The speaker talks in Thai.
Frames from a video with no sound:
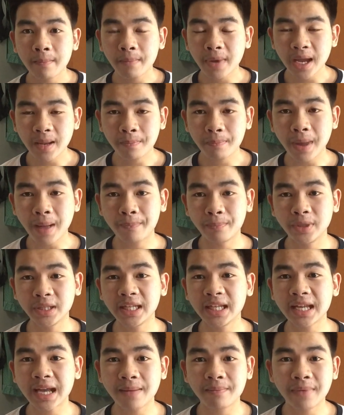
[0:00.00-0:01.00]
ไม่ปรับพฤ
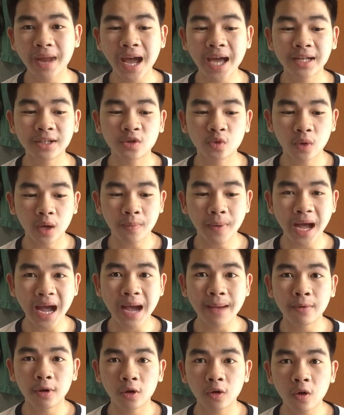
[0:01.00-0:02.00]
ติกรรมด้านสุข
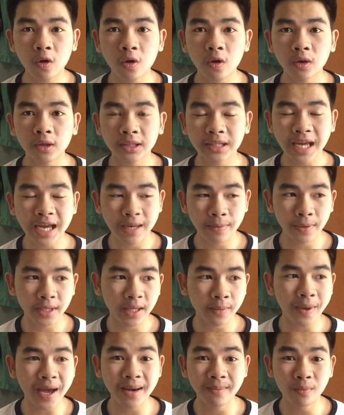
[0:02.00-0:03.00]
ภาพแล้วก็ใช้ผลิ
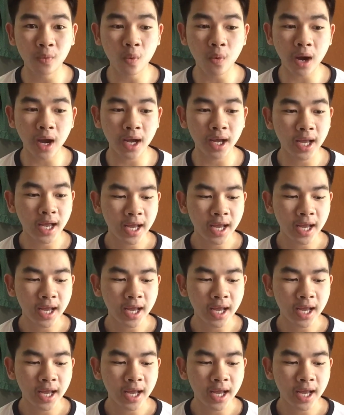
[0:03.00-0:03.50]
ตภัณฑ์มั่ว